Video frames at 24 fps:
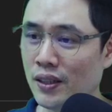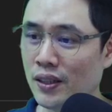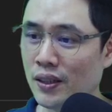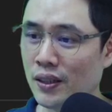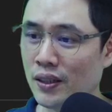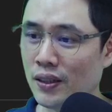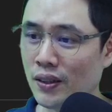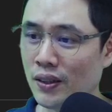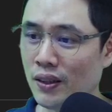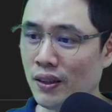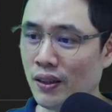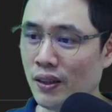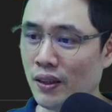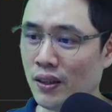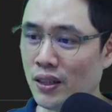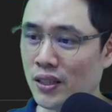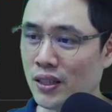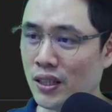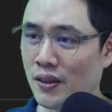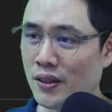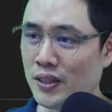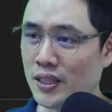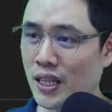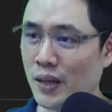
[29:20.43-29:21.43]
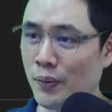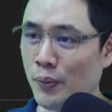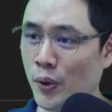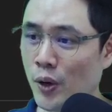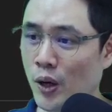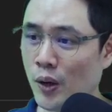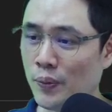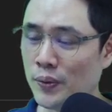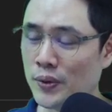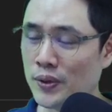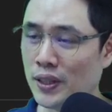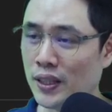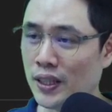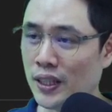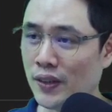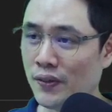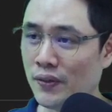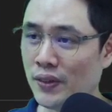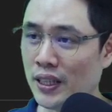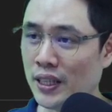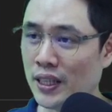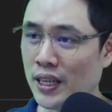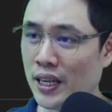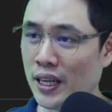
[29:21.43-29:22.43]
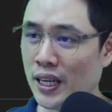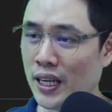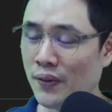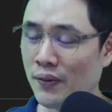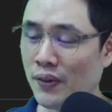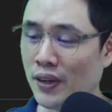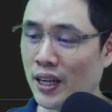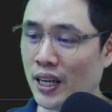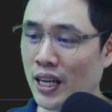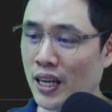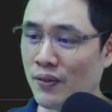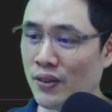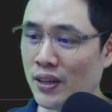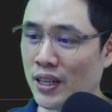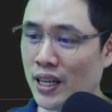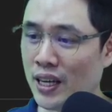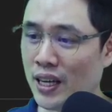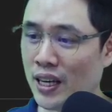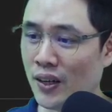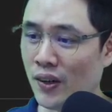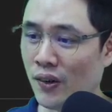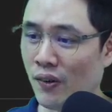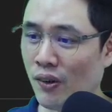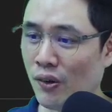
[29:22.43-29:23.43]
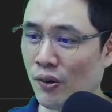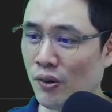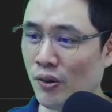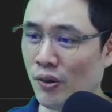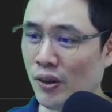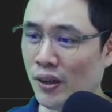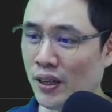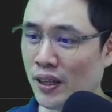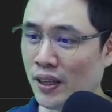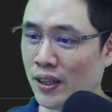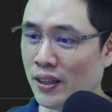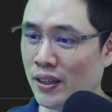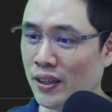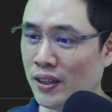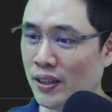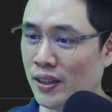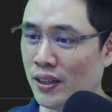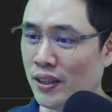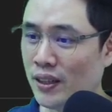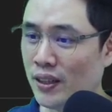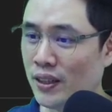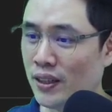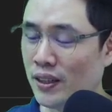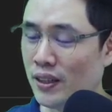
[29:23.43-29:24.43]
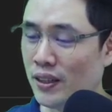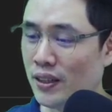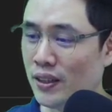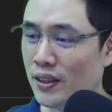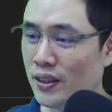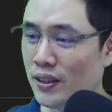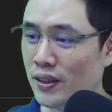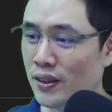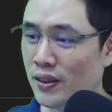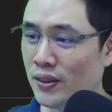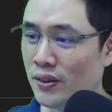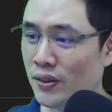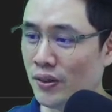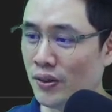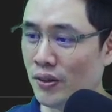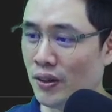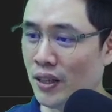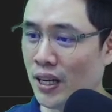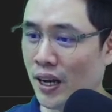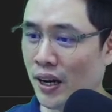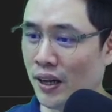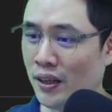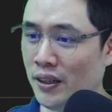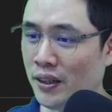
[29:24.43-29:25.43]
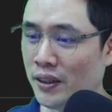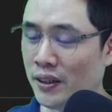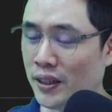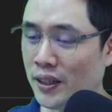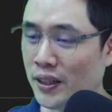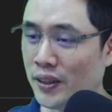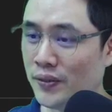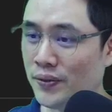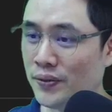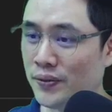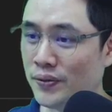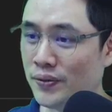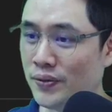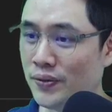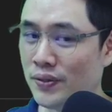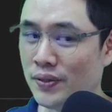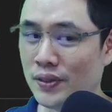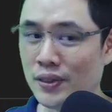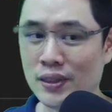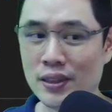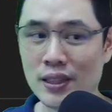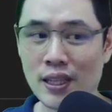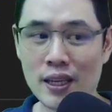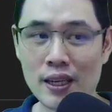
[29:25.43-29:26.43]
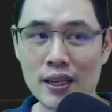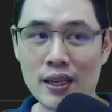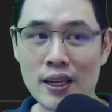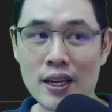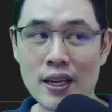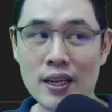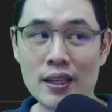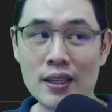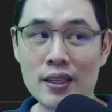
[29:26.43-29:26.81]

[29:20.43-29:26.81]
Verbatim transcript: แล้วก็เราจะสามารถใช้ props นะครับในการรับค่ามาได้เดี๋ยวขอดูหน่อยนะตัวอย่างนิดนึงนะครับจากใน